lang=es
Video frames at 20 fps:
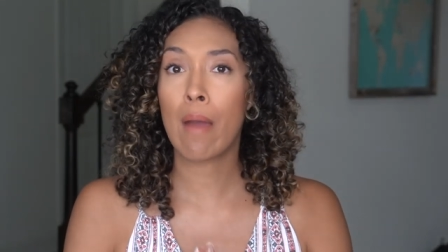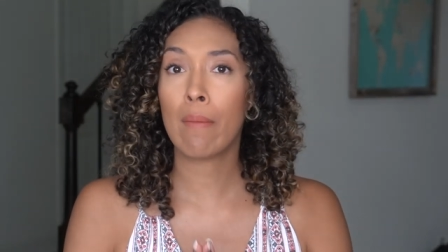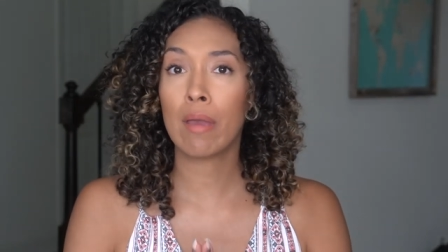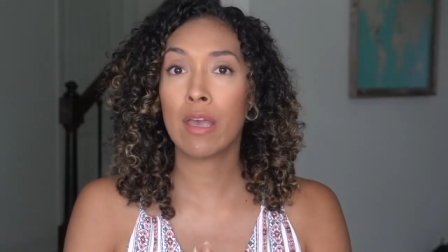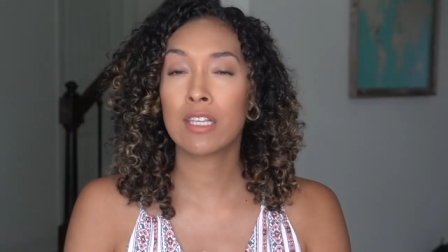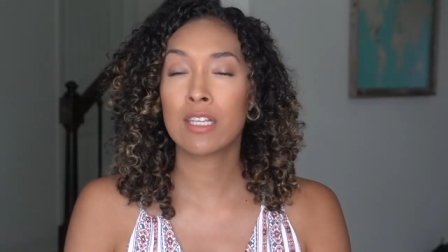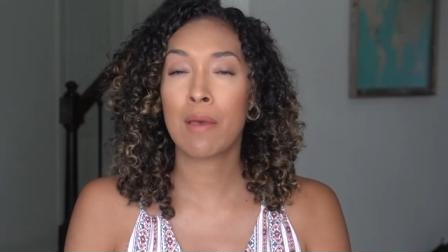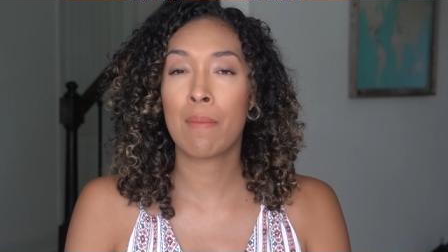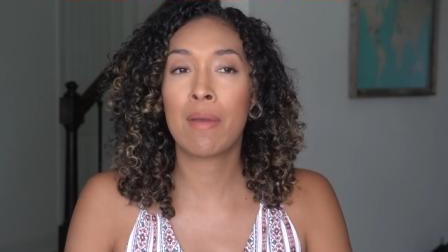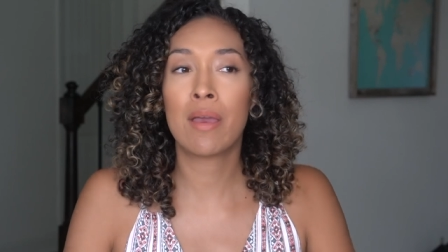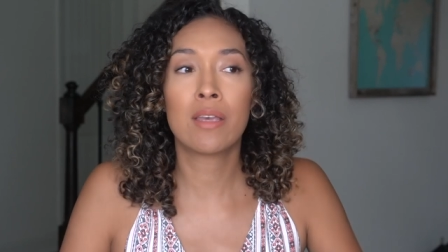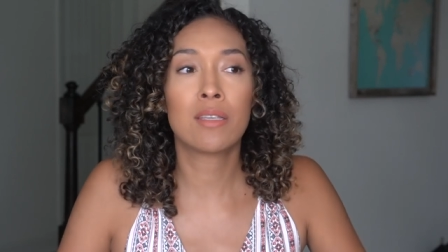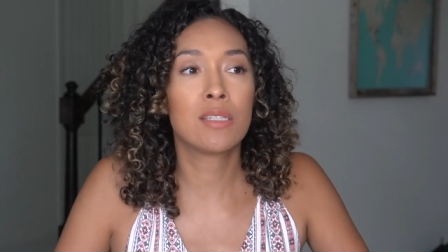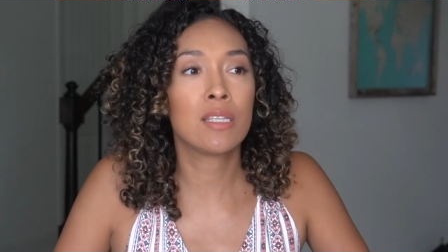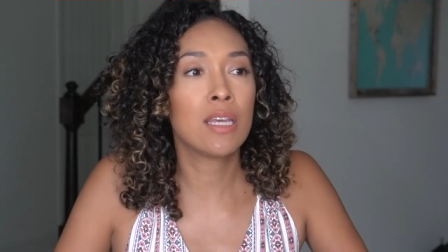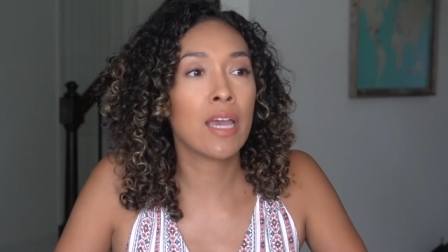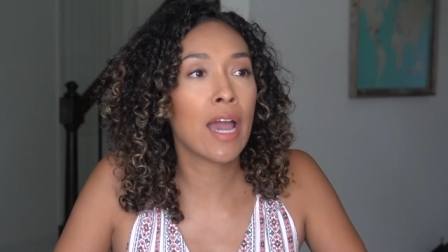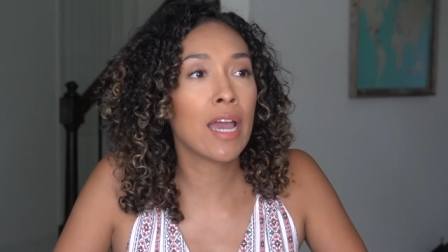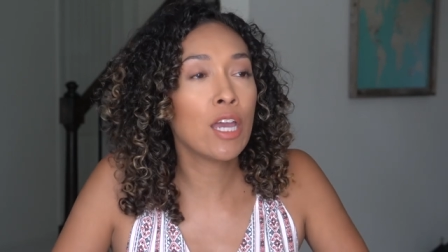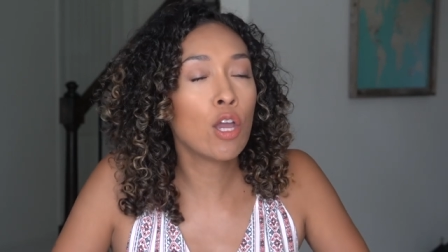avísame
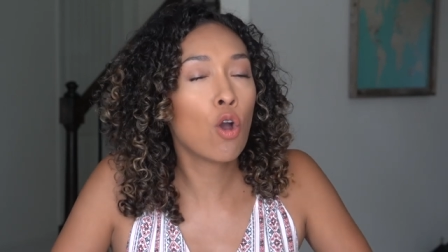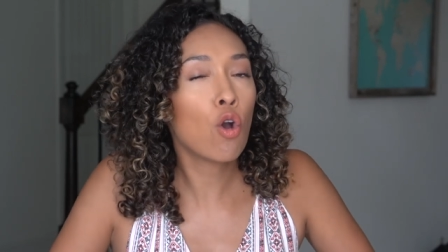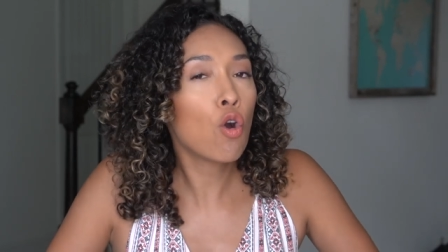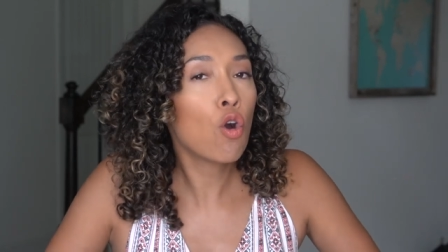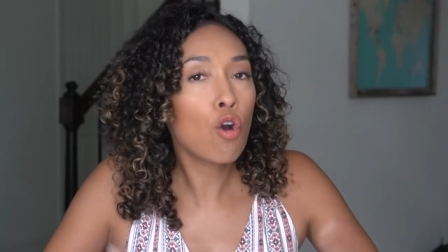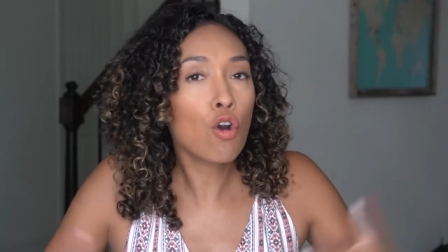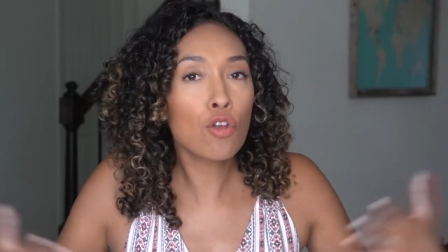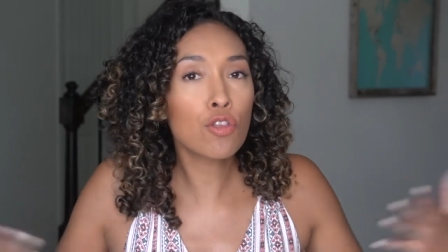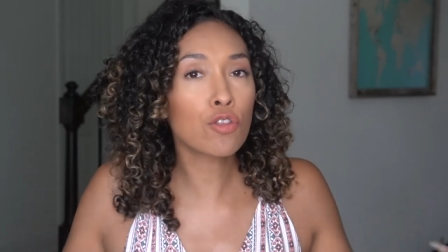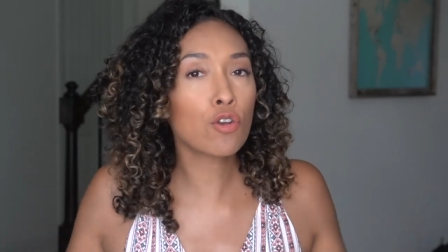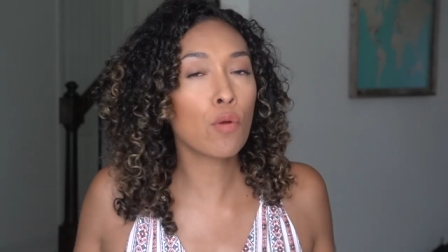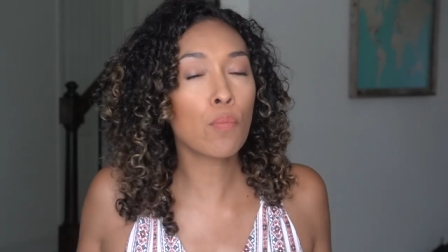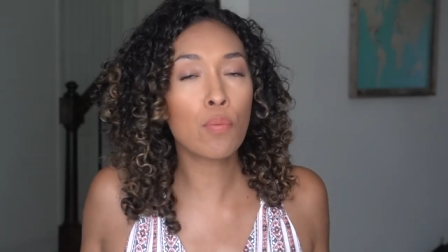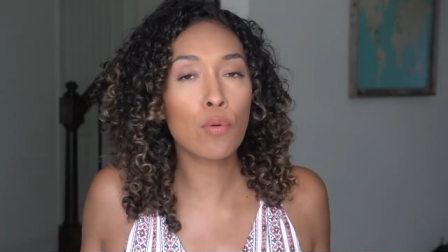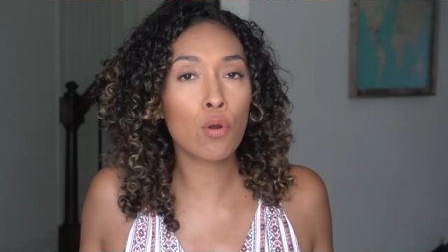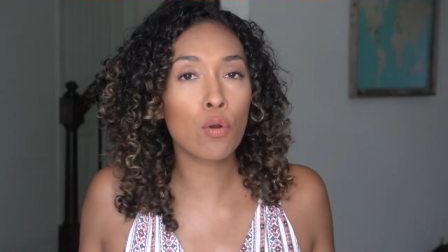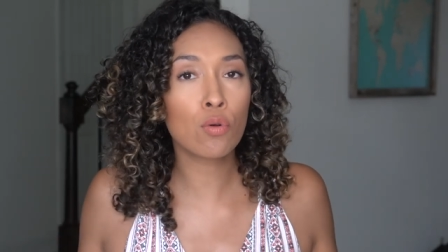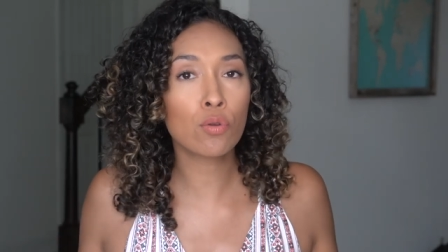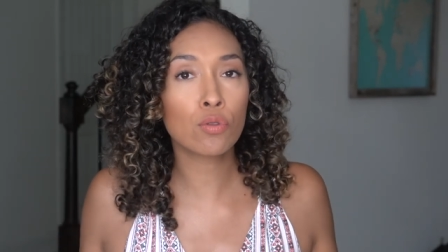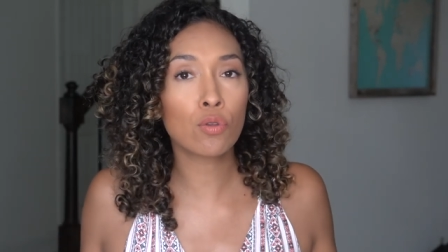si hay otro
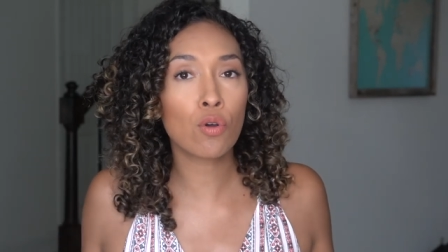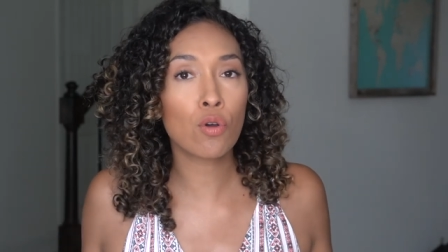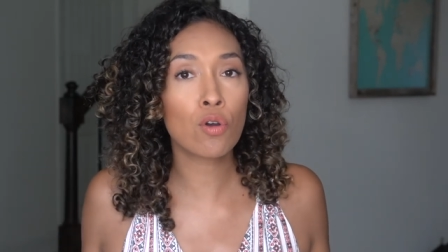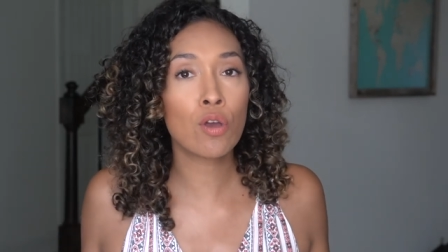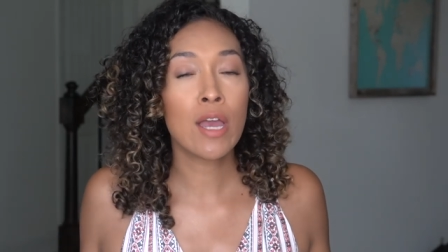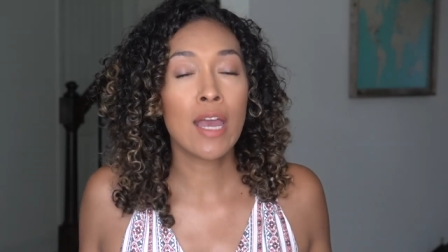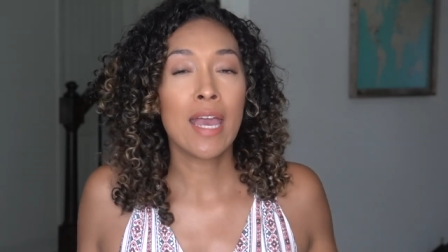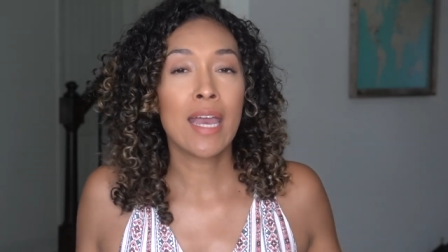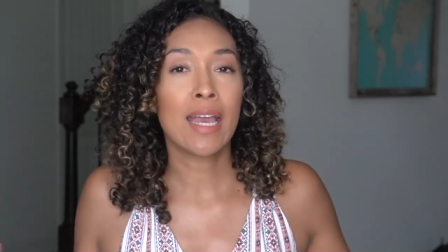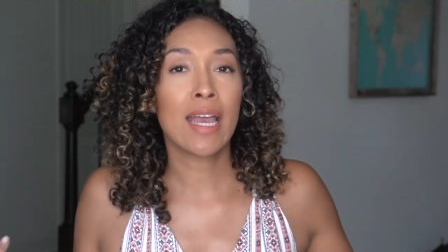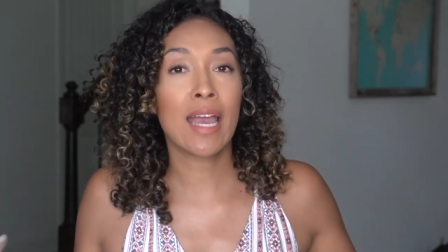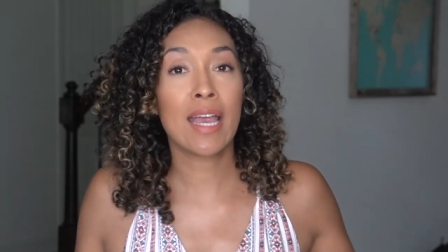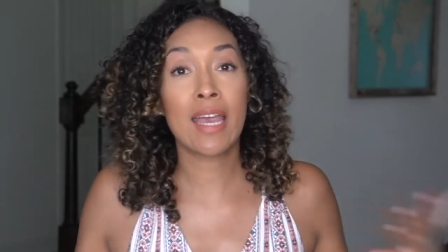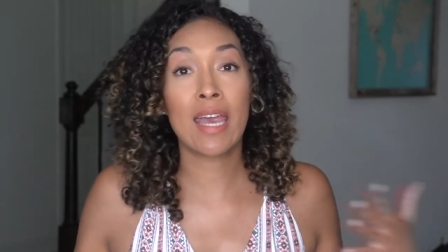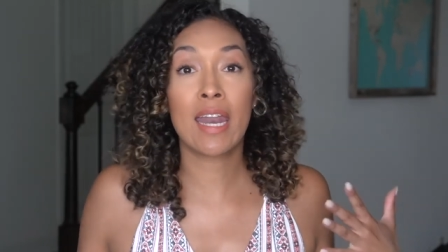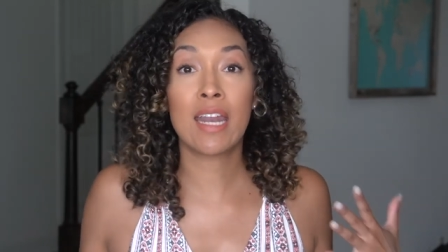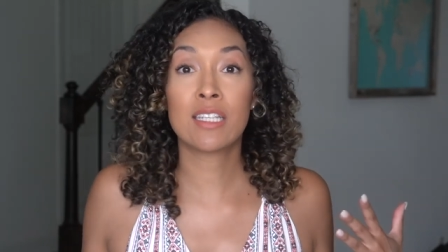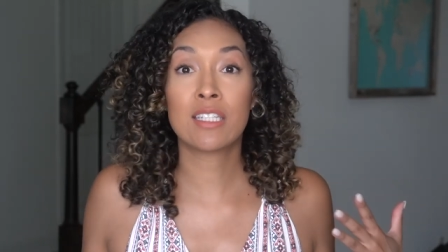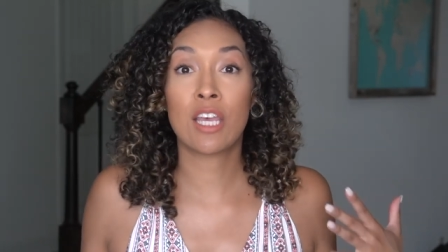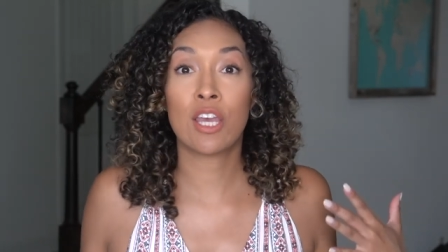producto que
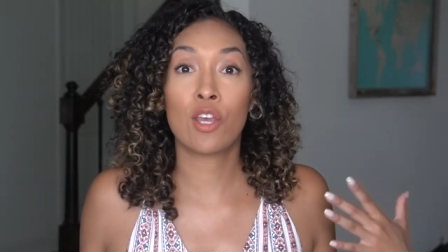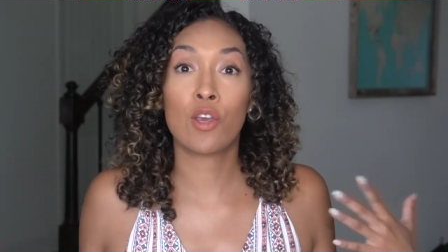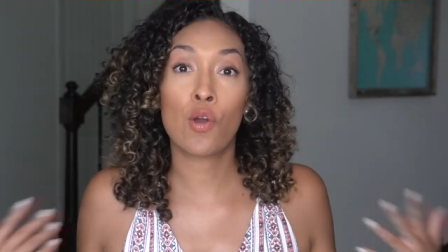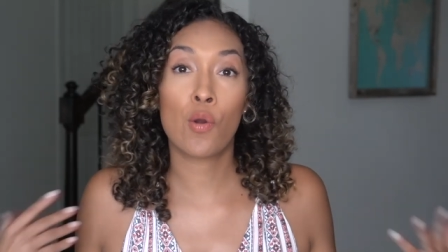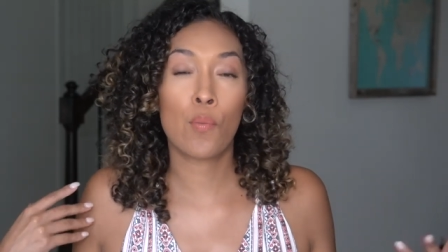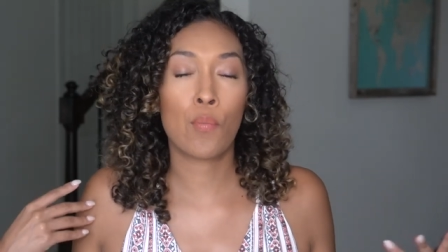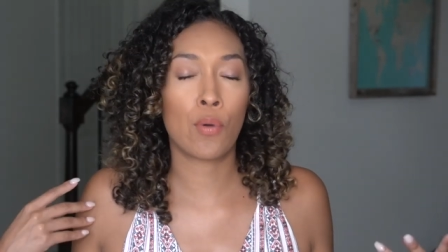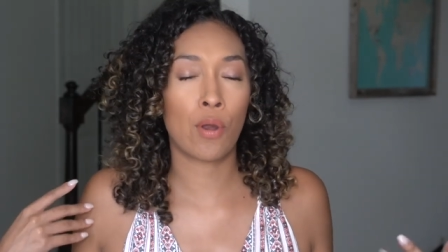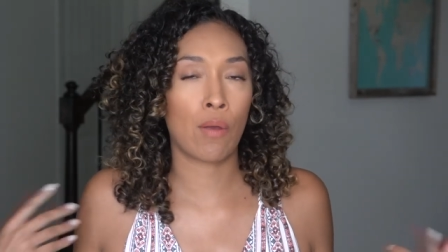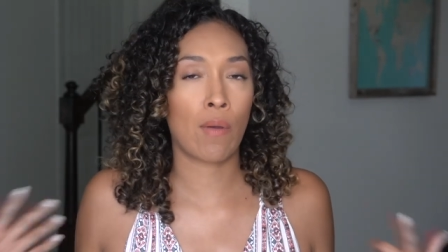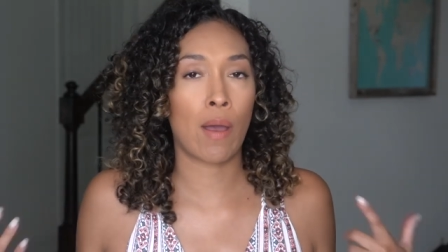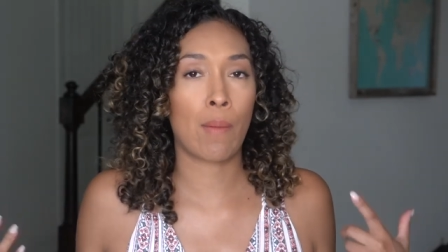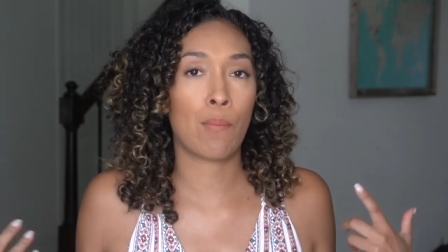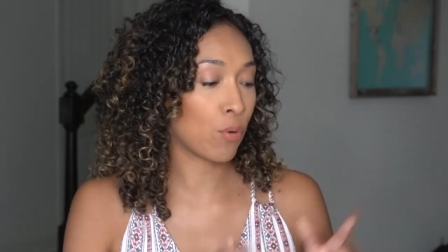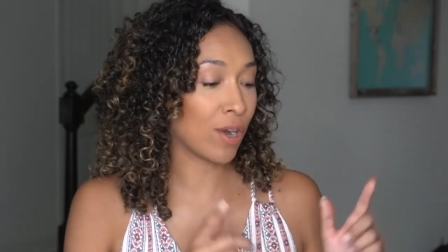quieres que yo prueba,